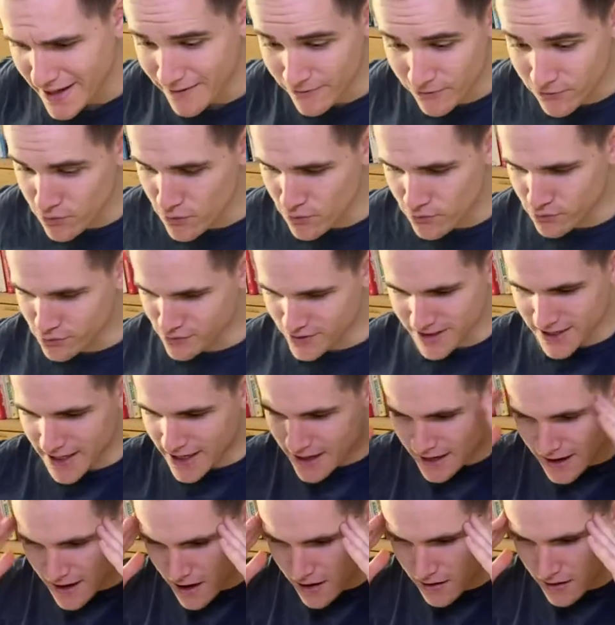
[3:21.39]
Et vous, vous
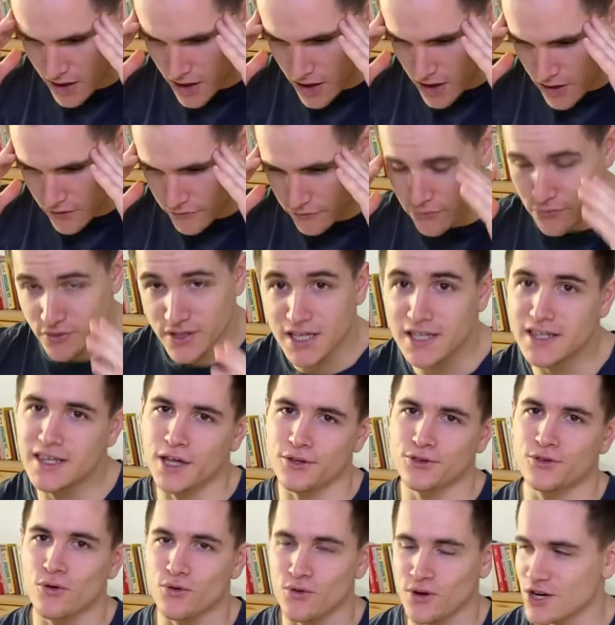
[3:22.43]
êtes là, vous dites
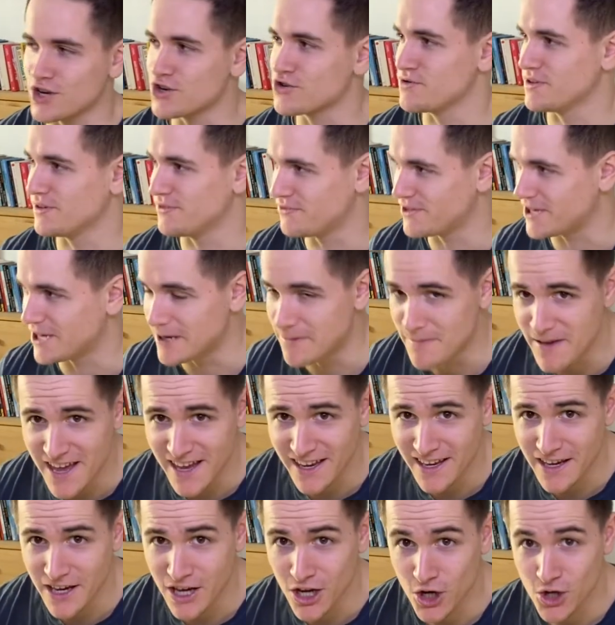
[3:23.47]
attends, je suis filmé,